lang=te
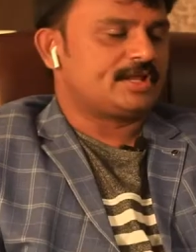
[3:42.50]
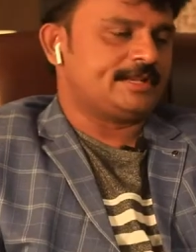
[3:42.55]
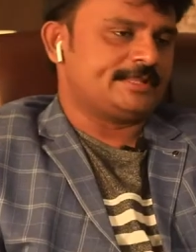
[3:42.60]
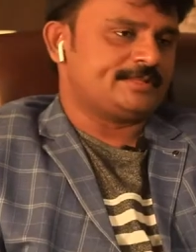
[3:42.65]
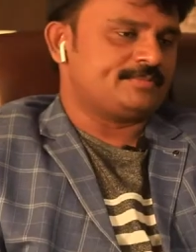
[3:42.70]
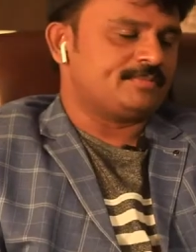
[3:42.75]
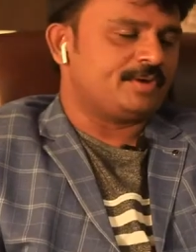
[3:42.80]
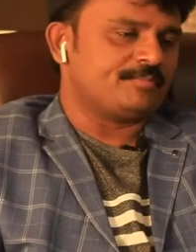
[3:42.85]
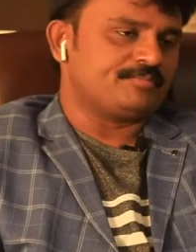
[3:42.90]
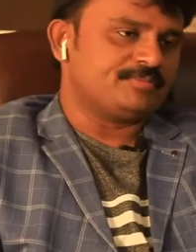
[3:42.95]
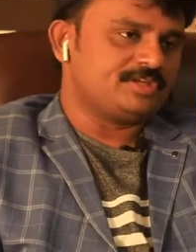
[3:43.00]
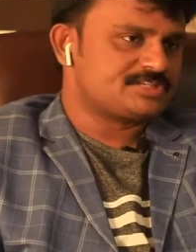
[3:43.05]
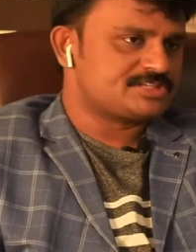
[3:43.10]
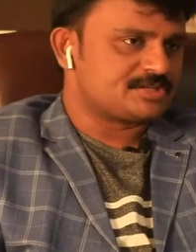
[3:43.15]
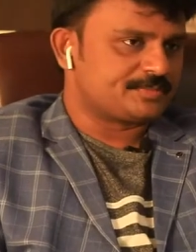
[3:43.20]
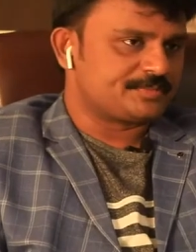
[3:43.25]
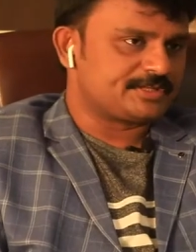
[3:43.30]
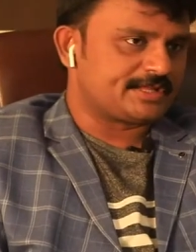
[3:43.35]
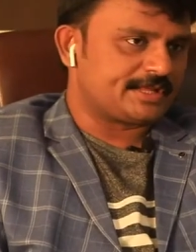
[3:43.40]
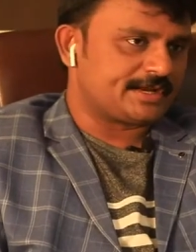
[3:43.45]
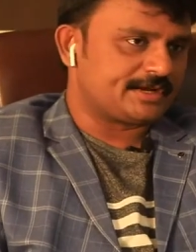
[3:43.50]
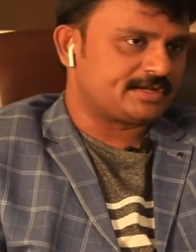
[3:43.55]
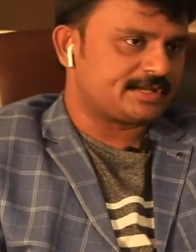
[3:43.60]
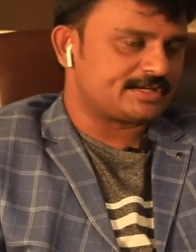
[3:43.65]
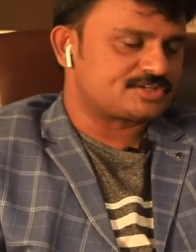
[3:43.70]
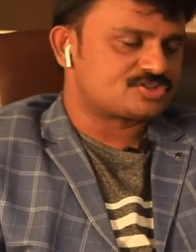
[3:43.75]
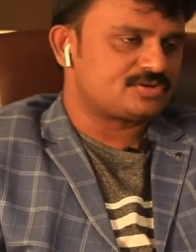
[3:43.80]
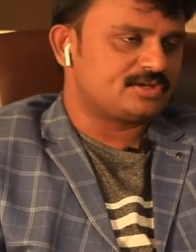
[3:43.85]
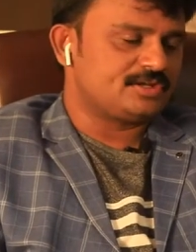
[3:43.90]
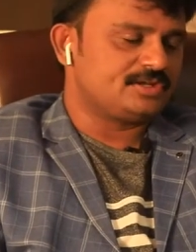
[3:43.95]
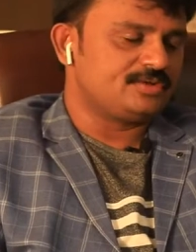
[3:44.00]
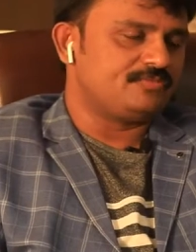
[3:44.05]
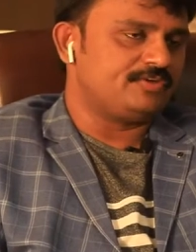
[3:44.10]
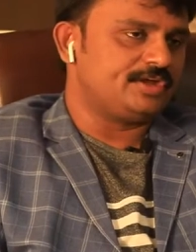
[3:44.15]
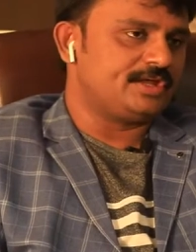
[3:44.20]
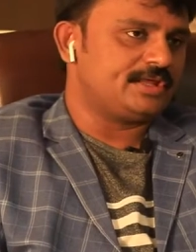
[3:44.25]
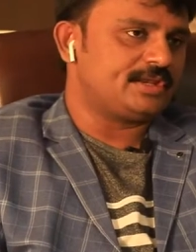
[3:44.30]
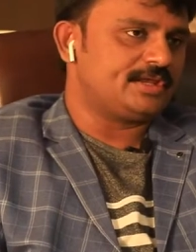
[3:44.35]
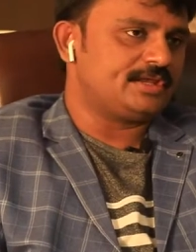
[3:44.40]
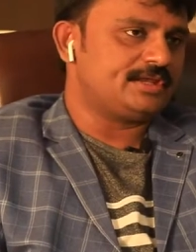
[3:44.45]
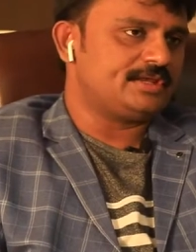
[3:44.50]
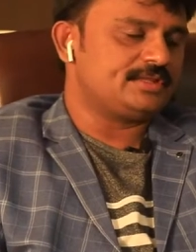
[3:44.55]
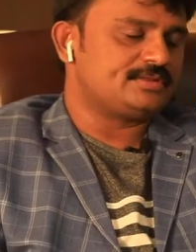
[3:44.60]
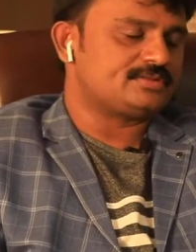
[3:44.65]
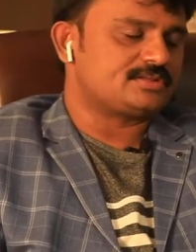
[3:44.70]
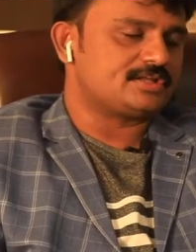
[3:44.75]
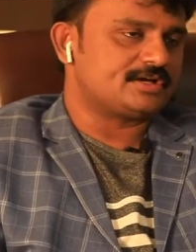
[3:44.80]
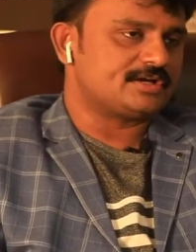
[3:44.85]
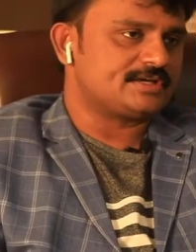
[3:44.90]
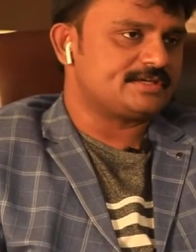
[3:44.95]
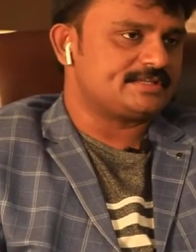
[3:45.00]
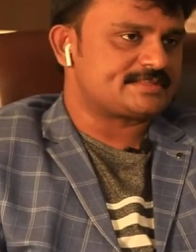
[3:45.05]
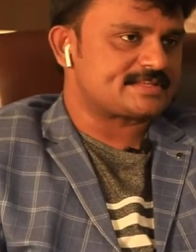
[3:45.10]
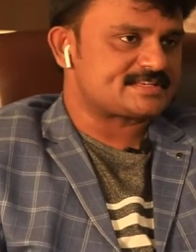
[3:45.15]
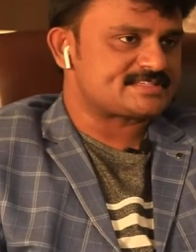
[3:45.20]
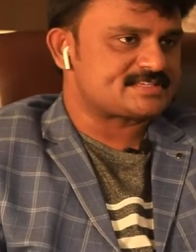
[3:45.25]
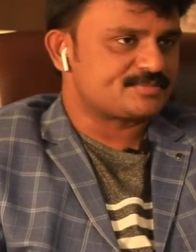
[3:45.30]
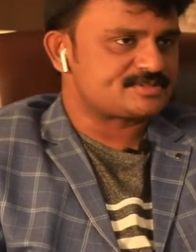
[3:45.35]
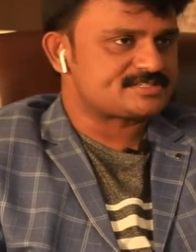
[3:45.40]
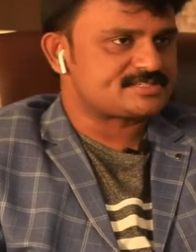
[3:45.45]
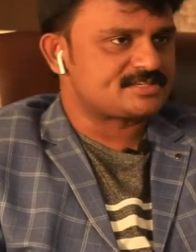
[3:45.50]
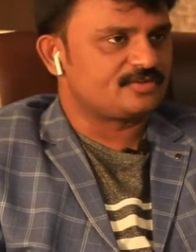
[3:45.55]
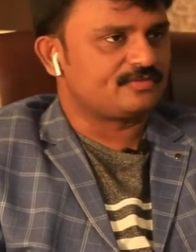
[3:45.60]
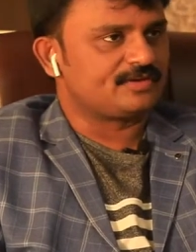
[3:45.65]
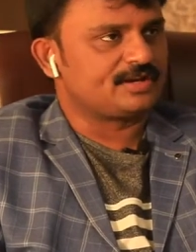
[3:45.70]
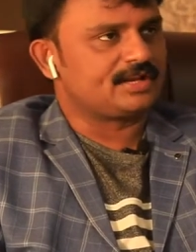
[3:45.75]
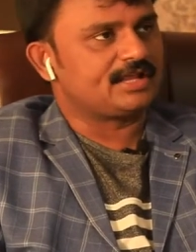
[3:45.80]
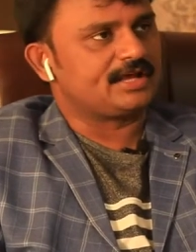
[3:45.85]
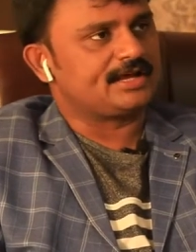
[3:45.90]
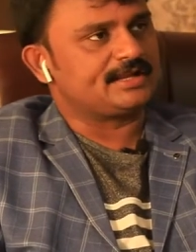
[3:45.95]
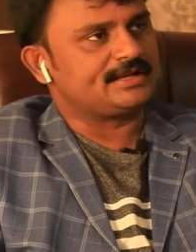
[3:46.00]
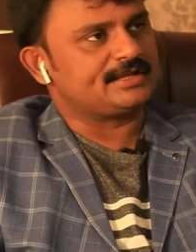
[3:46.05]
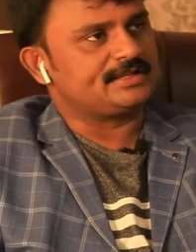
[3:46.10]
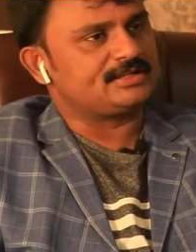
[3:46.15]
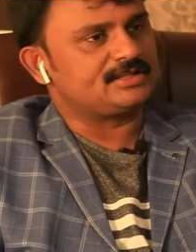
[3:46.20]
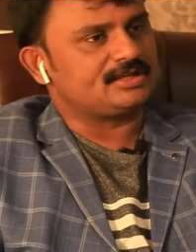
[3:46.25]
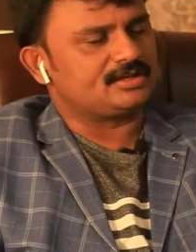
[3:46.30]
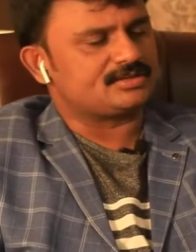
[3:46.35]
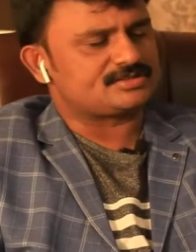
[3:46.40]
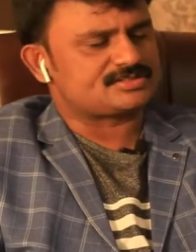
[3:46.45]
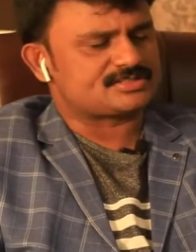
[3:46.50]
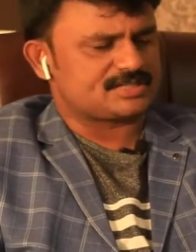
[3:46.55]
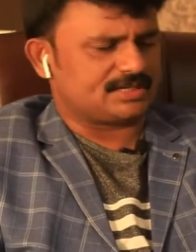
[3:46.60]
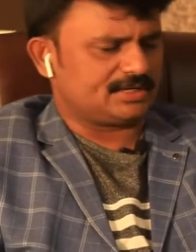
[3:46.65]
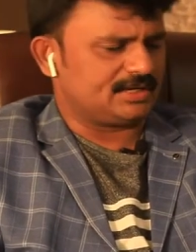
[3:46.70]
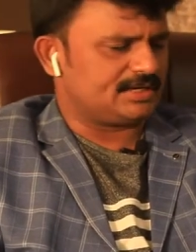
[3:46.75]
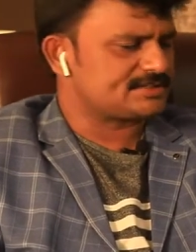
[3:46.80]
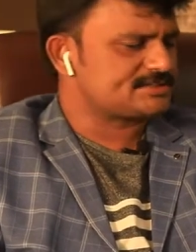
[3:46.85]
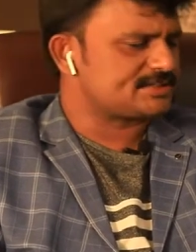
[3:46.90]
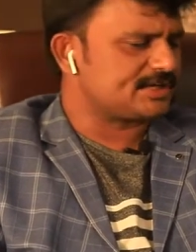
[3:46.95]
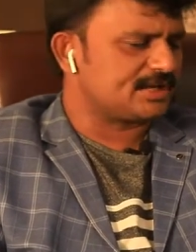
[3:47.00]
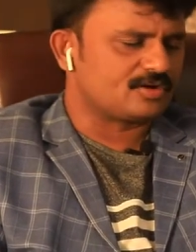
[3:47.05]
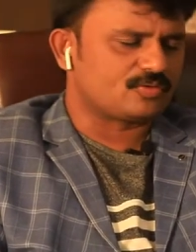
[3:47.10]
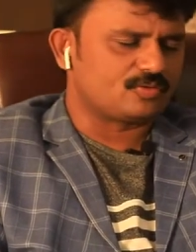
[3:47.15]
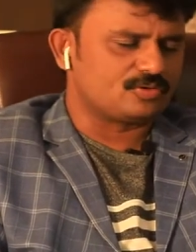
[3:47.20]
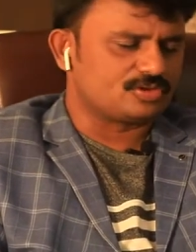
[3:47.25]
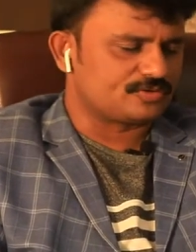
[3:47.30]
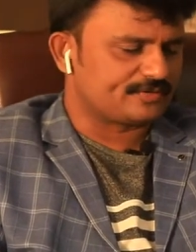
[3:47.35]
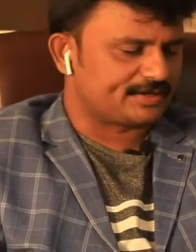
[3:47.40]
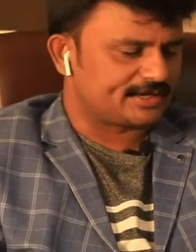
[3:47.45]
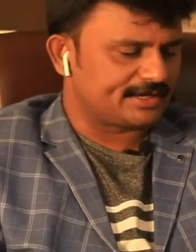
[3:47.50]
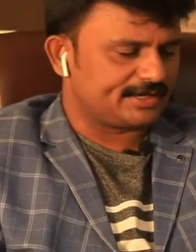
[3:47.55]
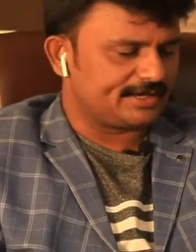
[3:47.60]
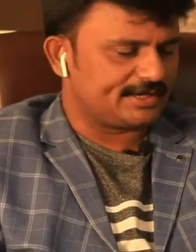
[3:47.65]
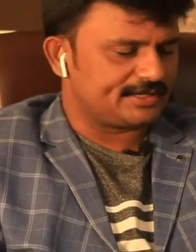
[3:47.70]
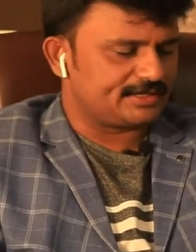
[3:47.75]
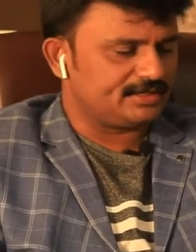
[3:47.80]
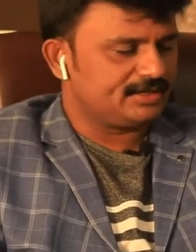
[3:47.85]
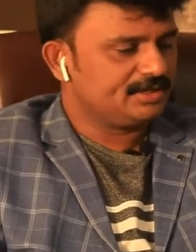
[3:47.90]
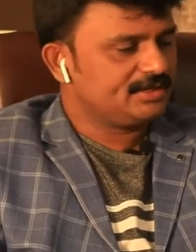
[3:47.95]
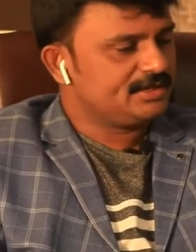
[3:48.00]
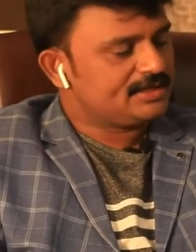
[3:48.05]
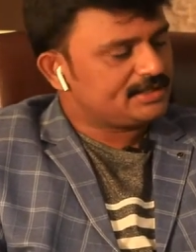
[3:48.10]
లేదు మ్యామ్ మీరు చెప్పింది కరెక్ట్ యాక్చువల్లీ వేరే ఇతర సమస్యల వల్ల అనేది చాలా చాలా కొంతవరకే కానీ